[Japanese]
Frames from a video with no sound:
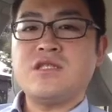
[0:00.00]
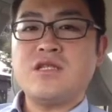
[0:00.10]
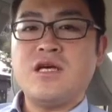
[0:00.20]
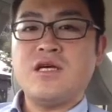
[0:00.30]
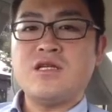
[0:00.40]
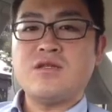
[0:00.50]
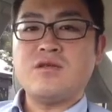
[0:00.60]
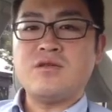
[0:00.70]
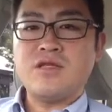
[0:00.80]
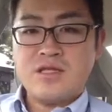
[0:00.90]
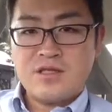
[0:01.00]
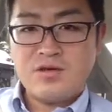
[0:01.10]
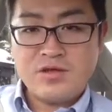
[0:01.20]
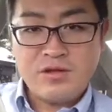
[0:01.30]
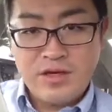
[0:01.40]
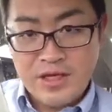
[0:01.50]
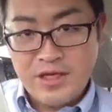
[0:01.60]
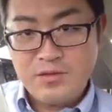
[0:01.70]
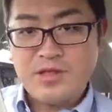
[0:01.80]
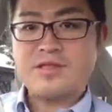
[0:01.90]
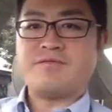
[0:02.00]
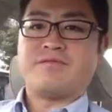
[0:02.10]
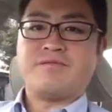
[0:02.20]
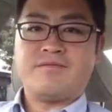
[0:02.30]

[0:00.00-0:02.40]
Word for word: スタートですよろしくお願いいたします